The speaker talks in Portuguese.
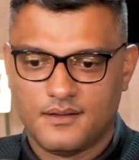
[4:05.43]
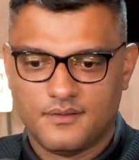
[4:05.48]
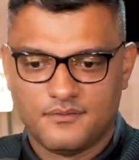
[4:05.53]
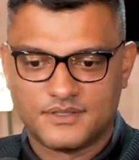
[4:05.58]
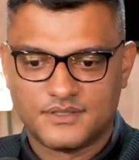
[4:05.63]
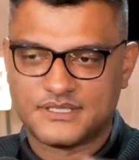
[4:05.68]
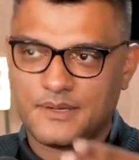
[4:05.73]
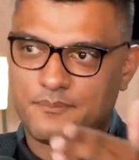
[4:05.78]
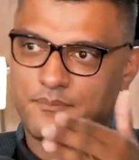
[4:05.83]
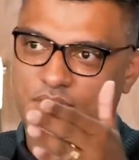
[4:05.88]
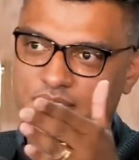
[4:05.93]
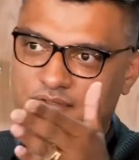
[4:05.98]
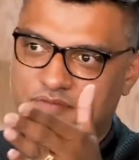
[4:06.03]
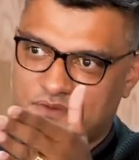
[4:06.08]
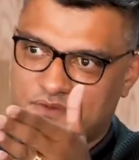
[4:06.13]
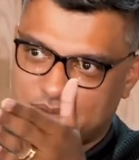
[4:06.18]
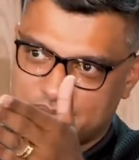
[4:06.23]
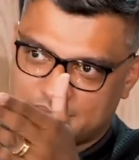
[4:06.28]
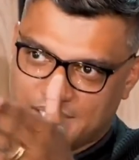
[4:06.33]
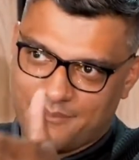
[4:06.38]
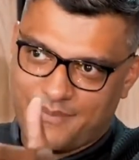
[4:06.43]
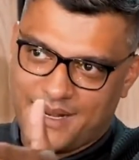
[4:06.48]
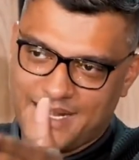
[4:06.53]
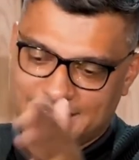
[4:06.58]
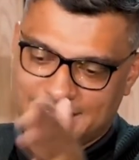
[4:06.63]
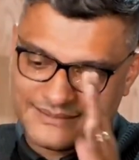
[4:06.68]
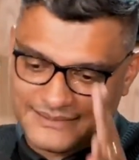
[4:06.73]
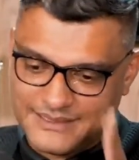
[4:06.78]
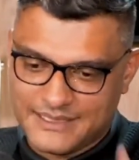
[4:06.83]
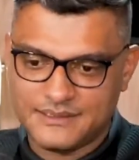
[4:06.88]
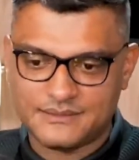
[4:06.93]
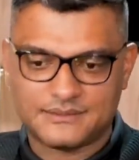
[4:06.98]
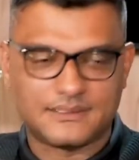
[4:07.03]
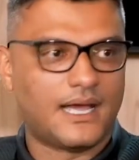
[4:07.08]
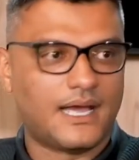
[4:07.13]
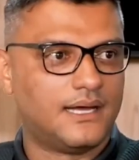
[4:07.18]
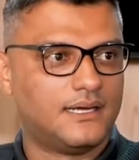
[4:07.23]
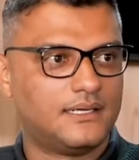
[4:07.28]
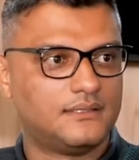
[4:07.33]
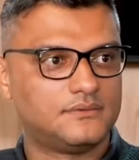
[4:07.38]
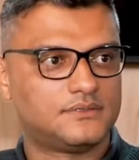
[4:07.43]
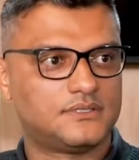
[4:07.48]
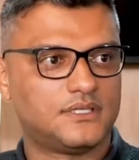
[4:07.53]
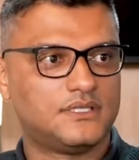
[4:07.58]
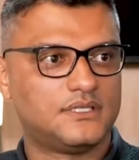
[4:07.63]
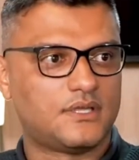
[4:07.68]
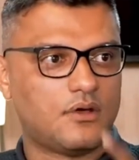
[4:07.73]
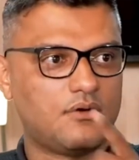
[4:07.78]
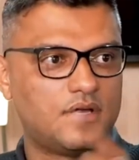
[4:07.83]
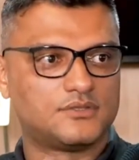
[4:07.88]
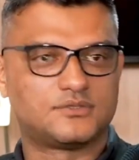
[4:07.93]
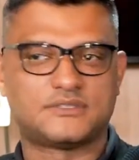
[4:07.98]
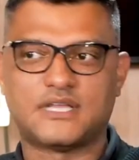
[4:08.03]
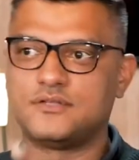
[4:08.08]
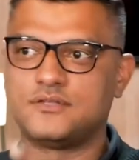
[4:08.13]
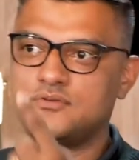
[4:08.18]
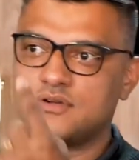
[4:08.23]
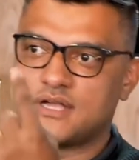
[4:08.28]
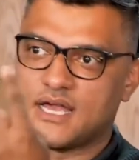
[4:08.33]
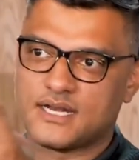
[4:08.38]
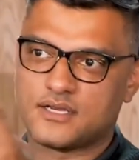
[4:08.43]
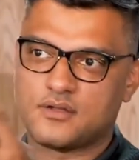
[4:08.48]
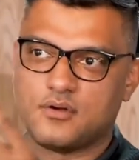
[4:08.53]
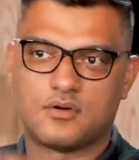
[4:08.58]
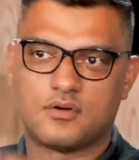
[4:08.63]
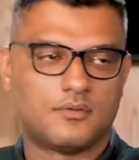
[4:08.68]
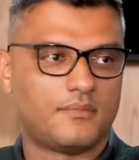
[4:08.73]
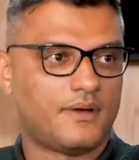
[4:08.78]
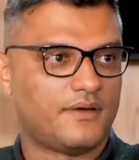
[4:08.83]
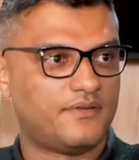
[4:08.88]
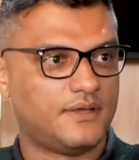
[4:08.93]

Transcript: você pode trabalhar 30 anos e ter o resultado de um cara que orou uma